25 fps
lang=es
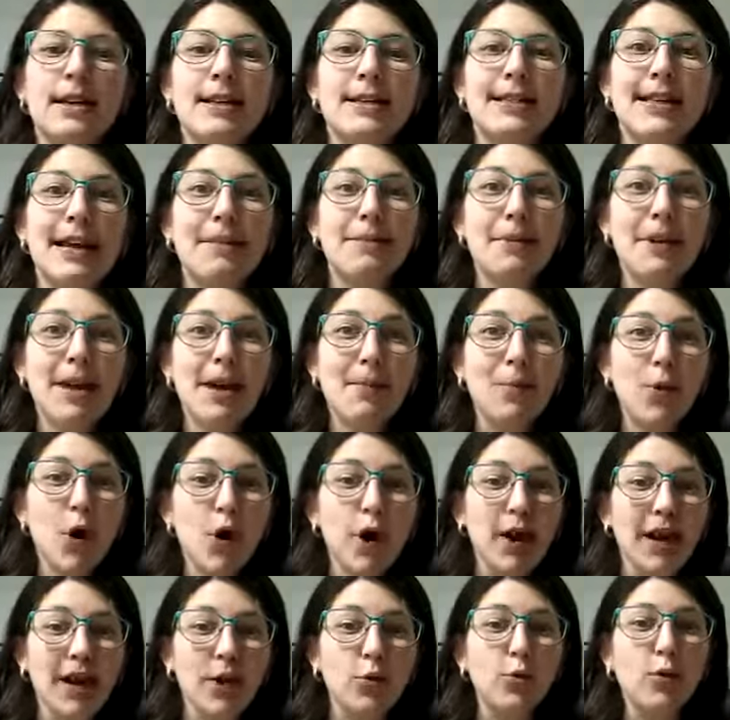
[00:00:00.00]

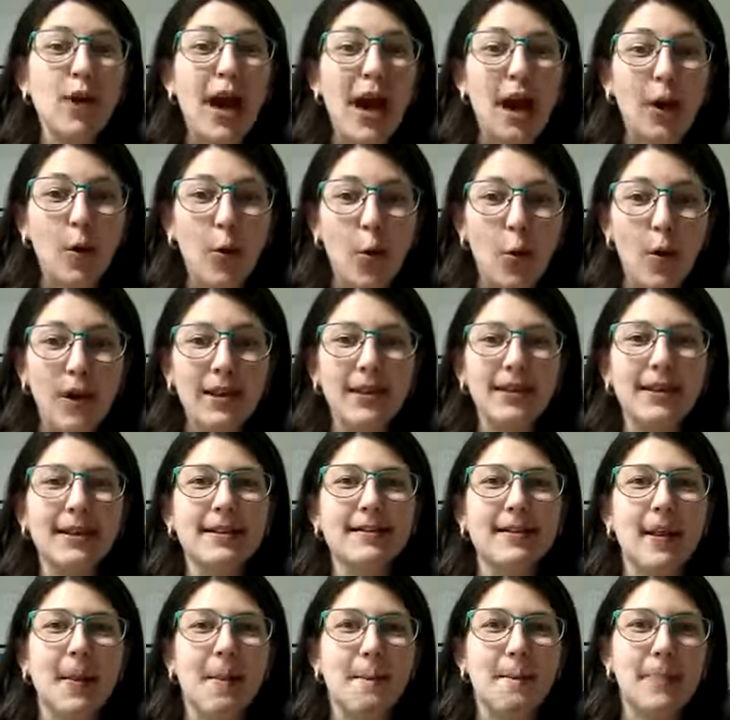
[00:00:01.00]
Sabíamos que en unas
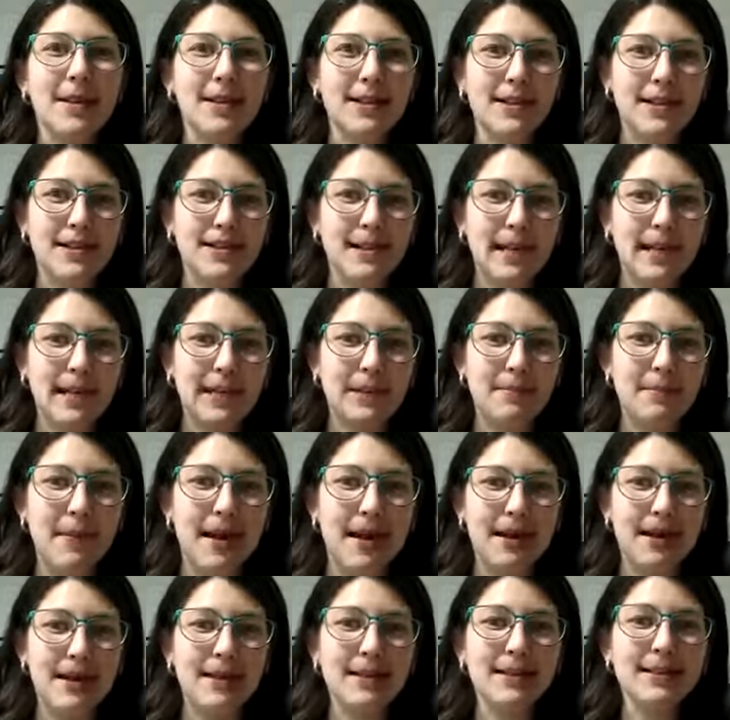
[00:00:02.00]
cuantas especies
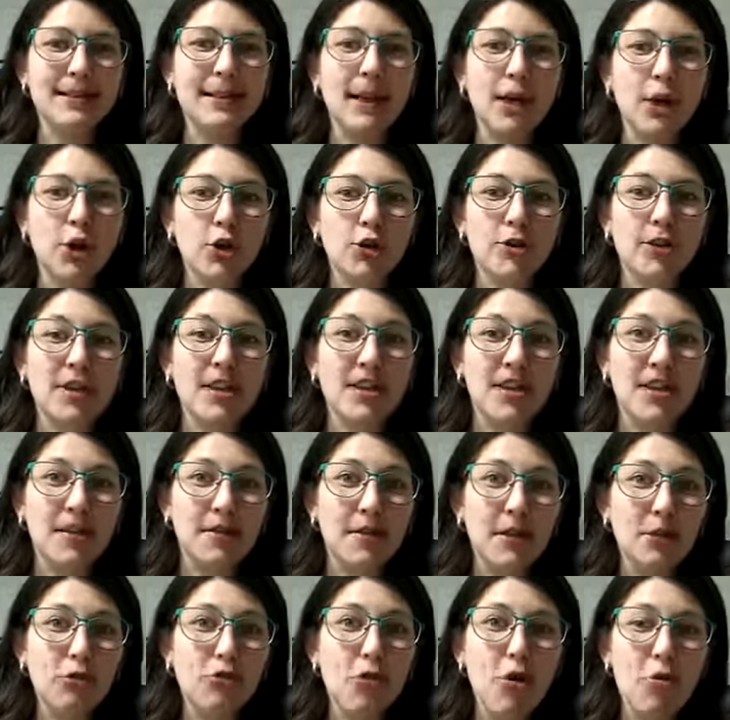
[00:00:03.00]
animales los
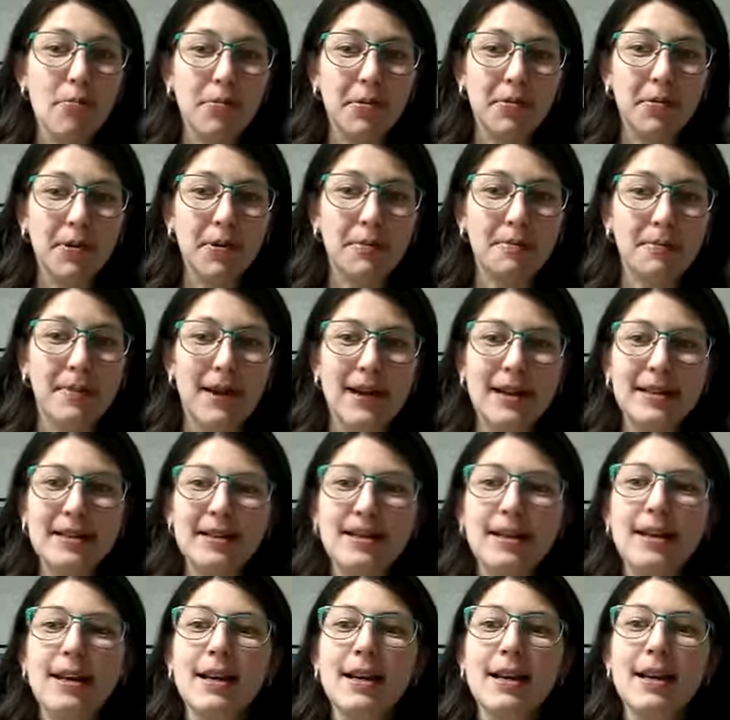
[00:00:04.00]
individuos viven
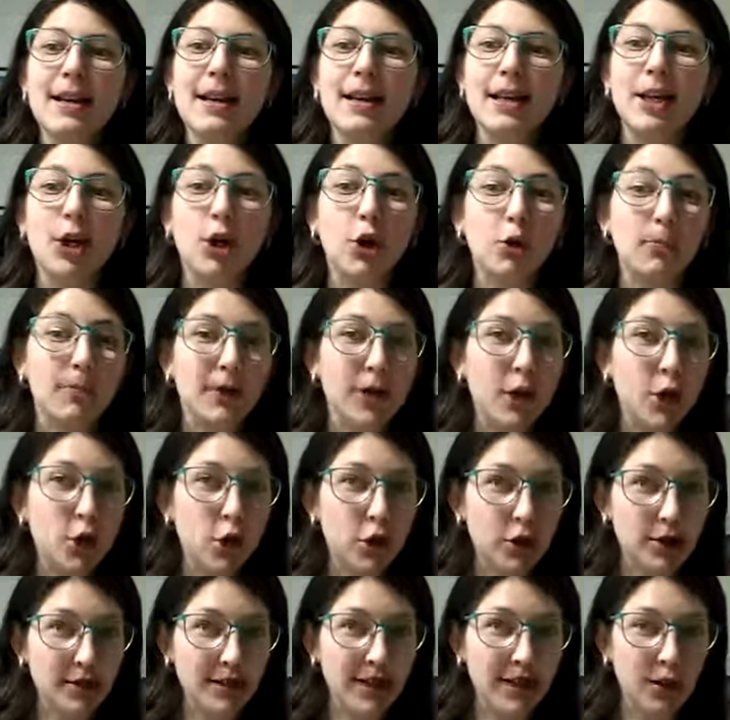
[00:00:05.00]
más y con
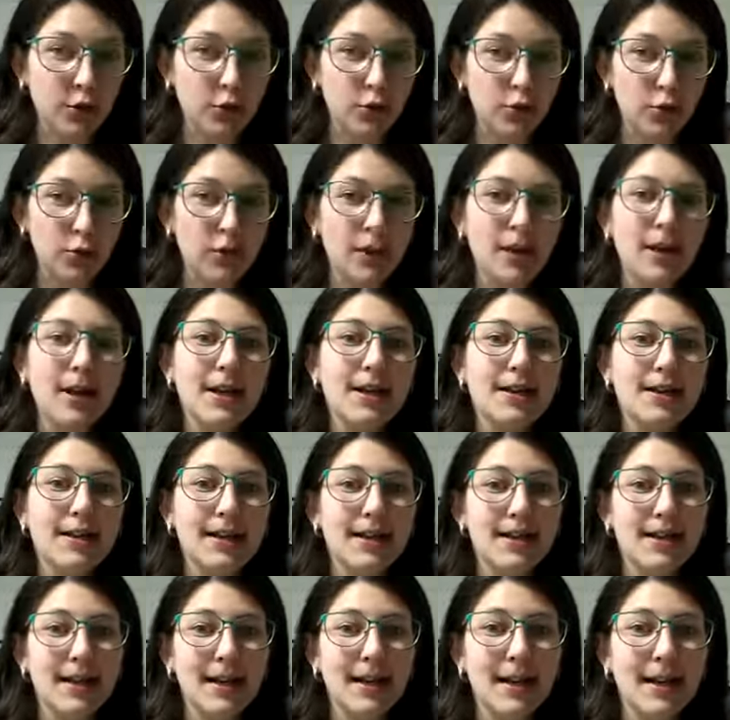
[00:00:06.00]
mejor salud
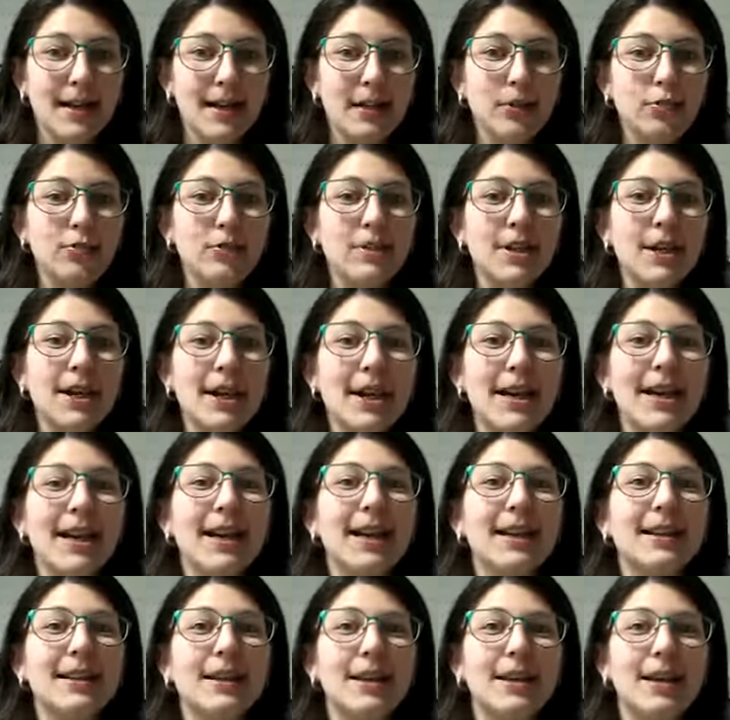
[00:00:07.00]
si se les reduce la
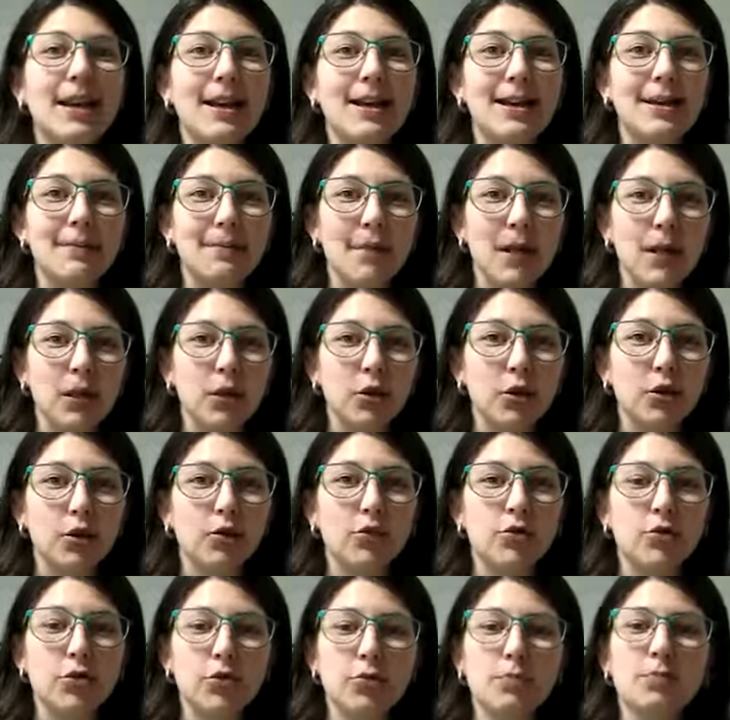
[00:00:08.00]
ingesta de
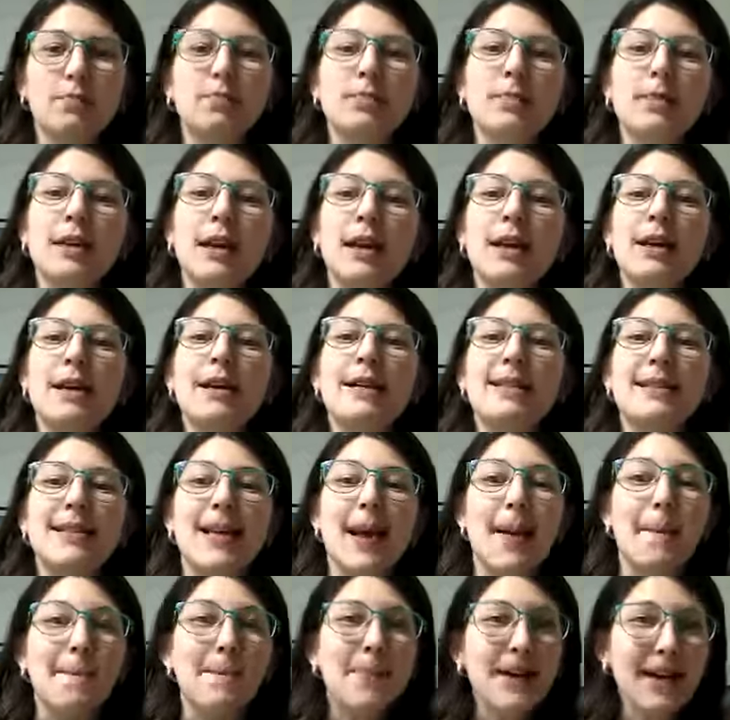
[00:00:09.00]
alimentos.
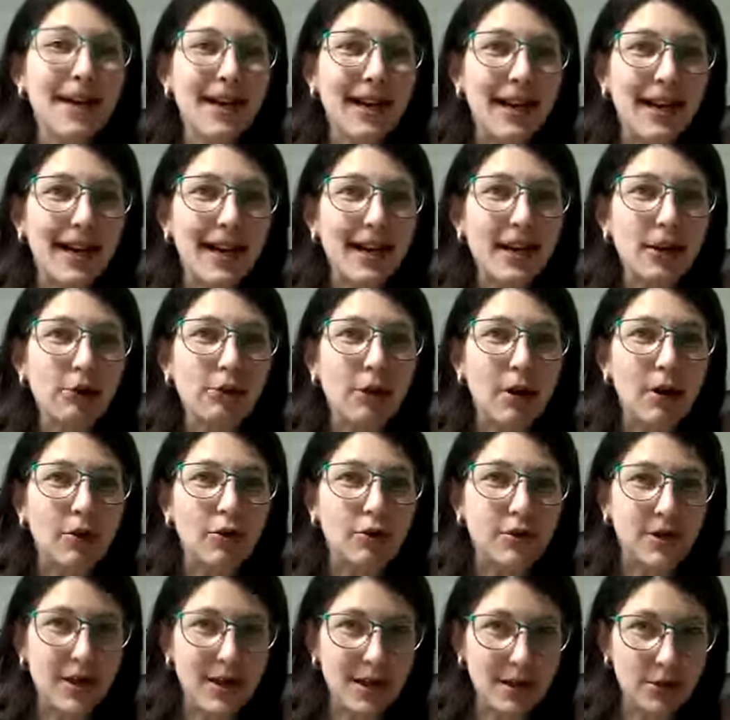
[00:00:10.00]
¿Se aplica esto a
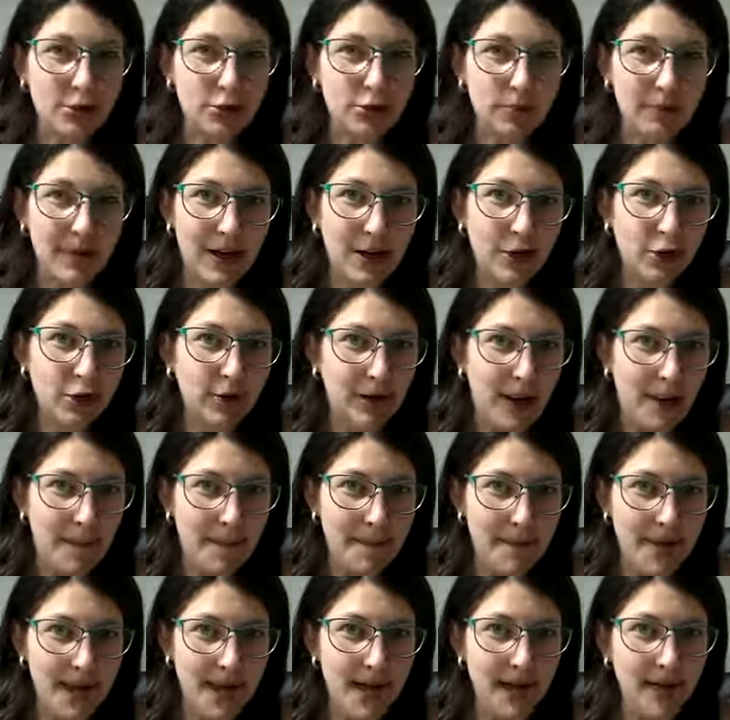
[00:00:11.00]
los seres humanos
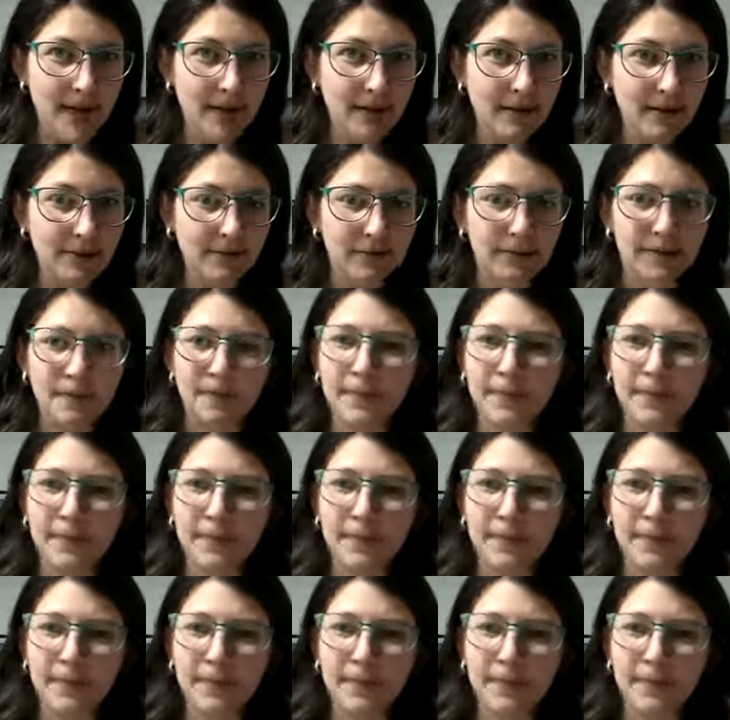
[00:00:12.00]
también?